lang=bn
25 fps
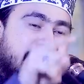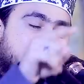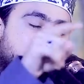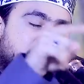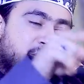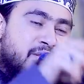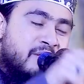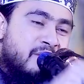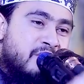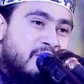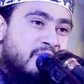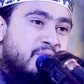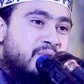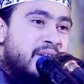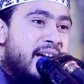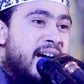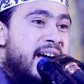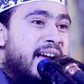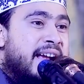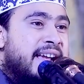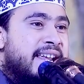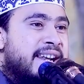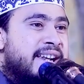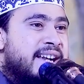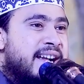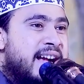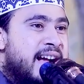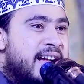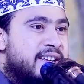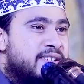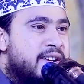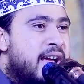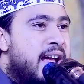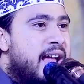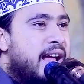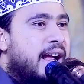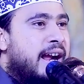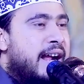এটা হলো গুনাহের কাজ
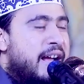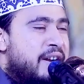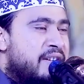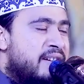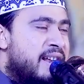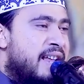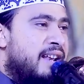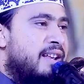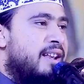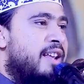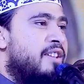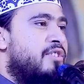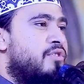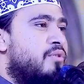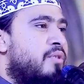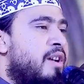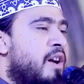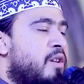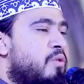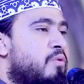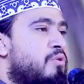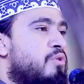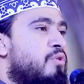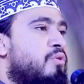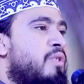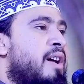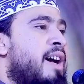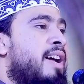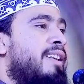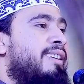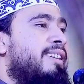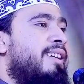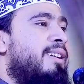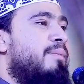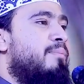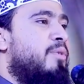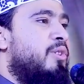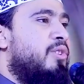কারণ আল্লাহ সুরা
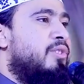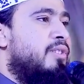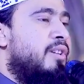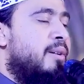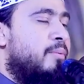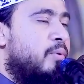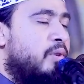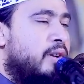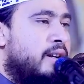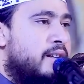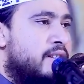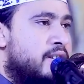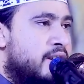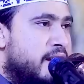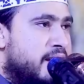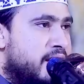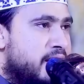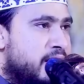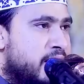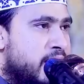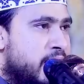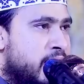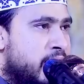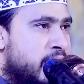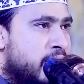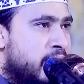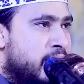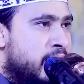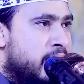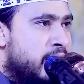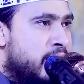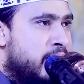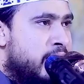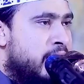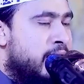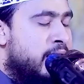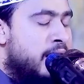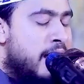হুজুরাতের মধ্যে বলেছেন ইয়া
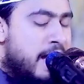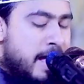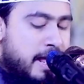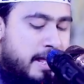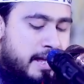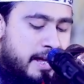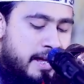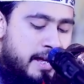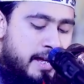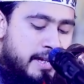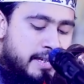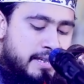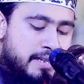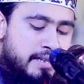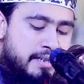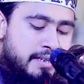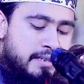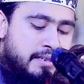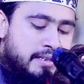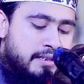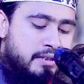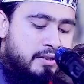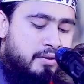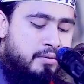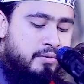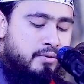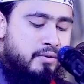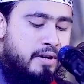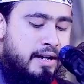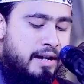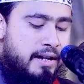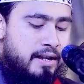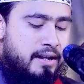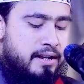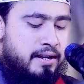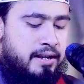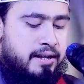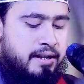
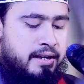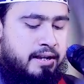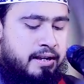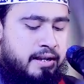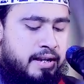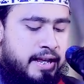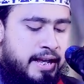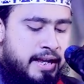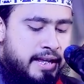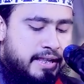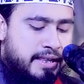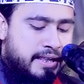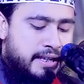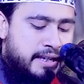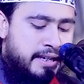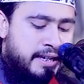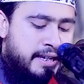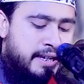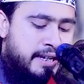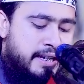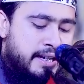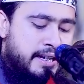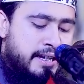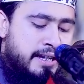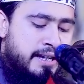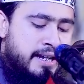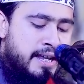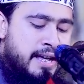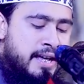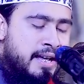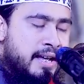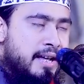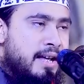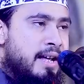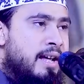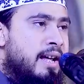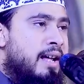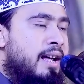আইয়ুহাল্লাযীনা
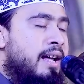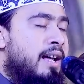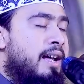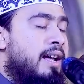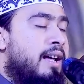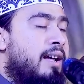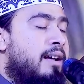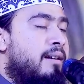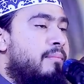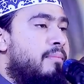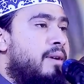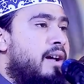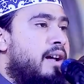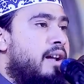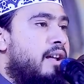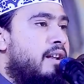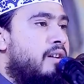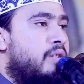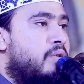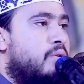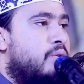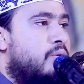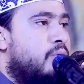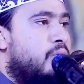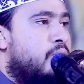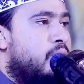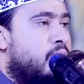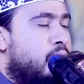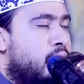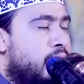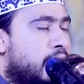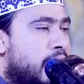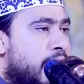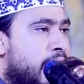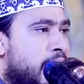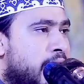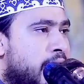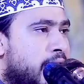আমানু
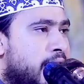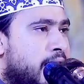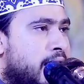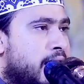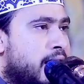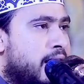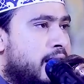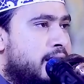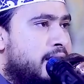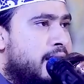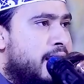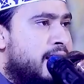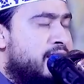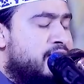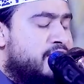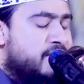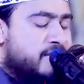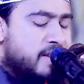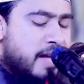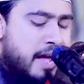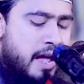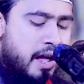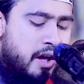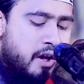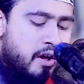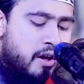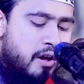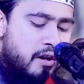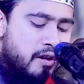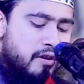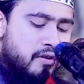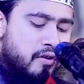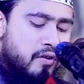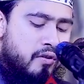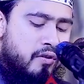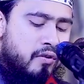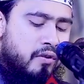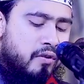লা
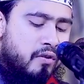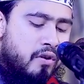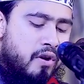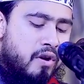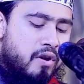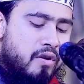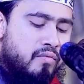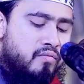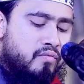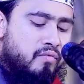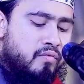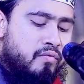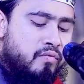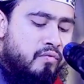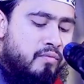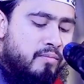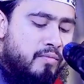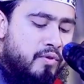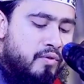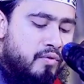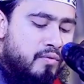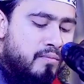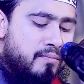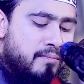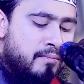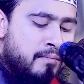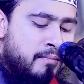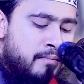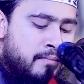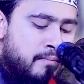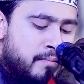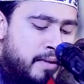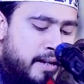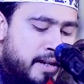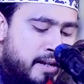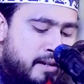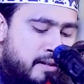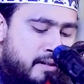ইয়াসখর কওমুম
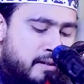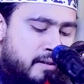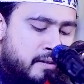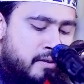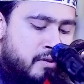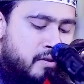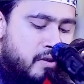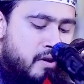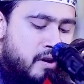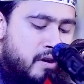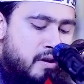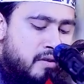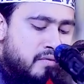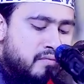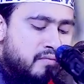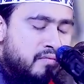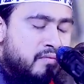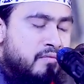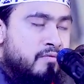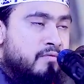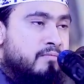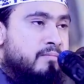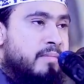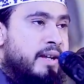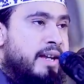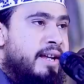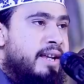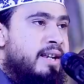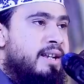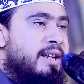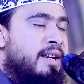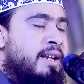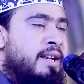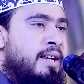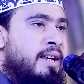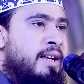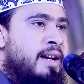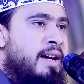মিন কওমিন
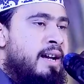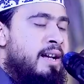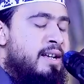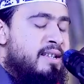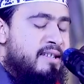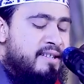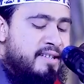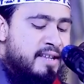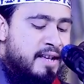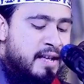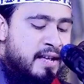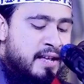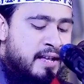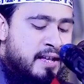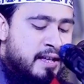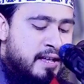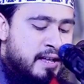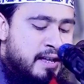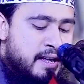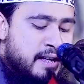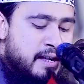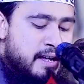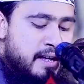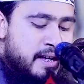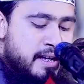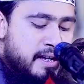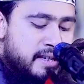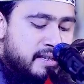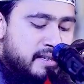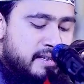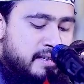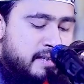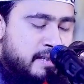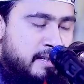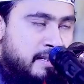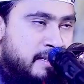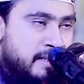আসা আন